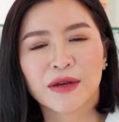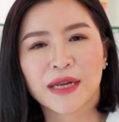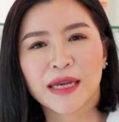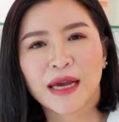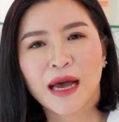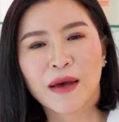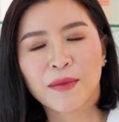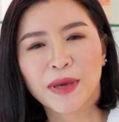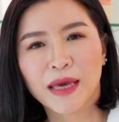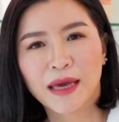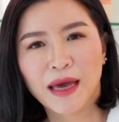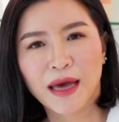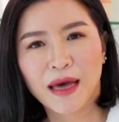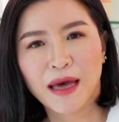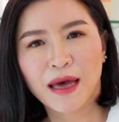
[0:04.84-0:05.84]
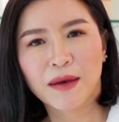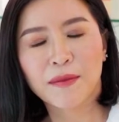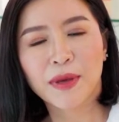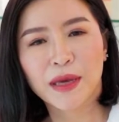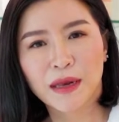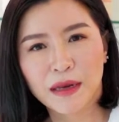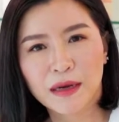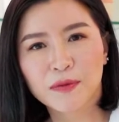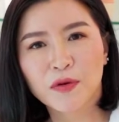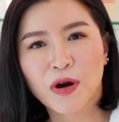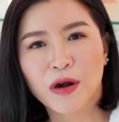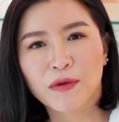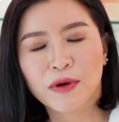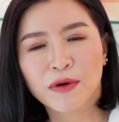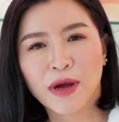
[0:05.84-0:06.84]
สวัสดีค่ะเมย์ค่ะ เมย์เลิฟ
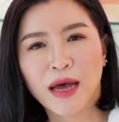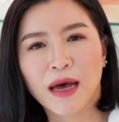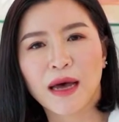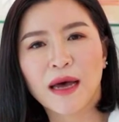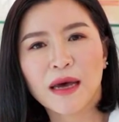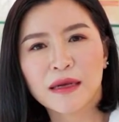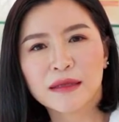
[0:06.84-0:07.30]
ทราเวลค่ะ